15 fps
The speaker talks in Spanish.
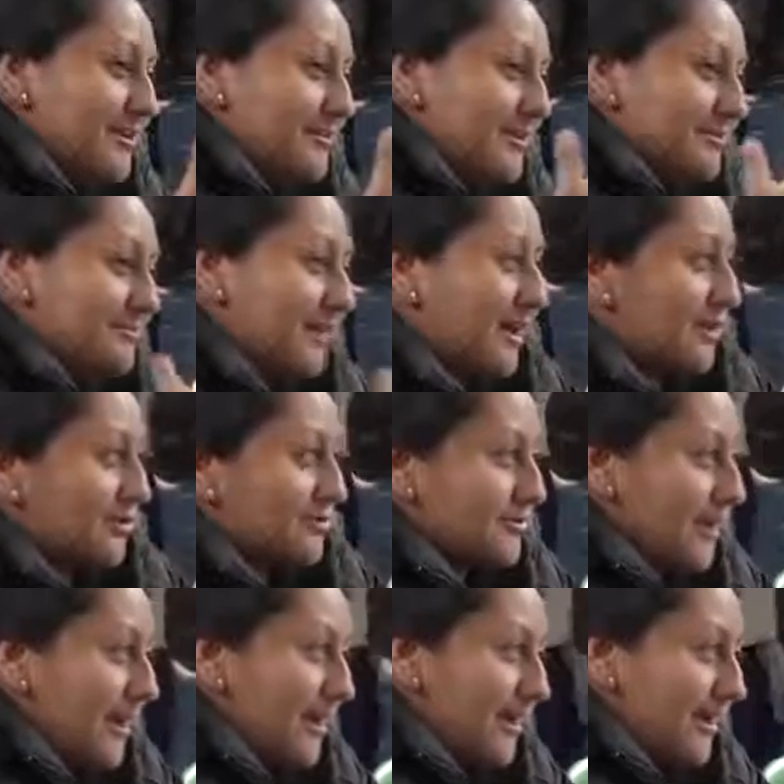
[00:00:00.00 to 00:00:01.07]
palabra se
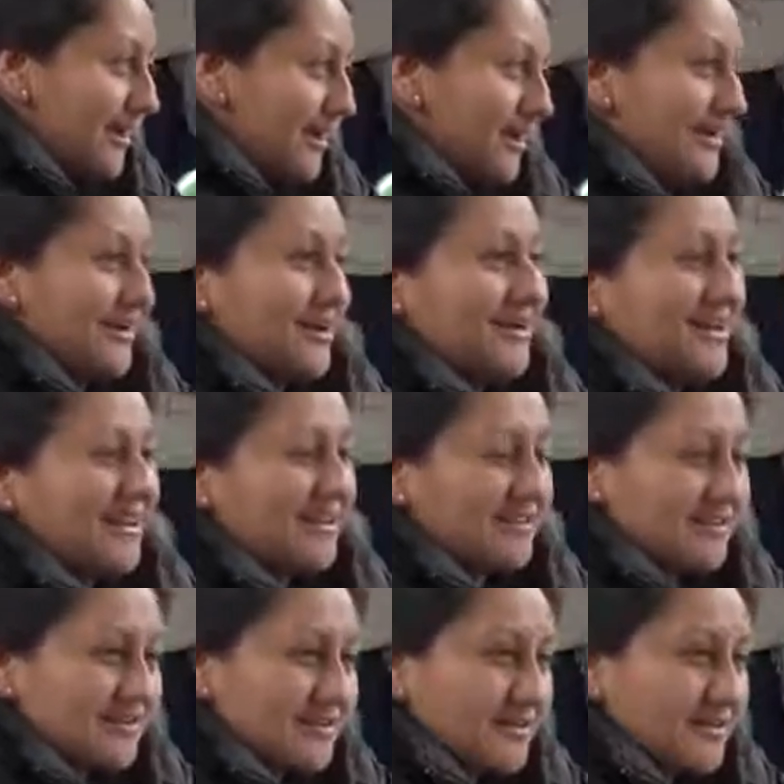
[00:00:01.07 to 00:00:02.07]
respeta, la opinión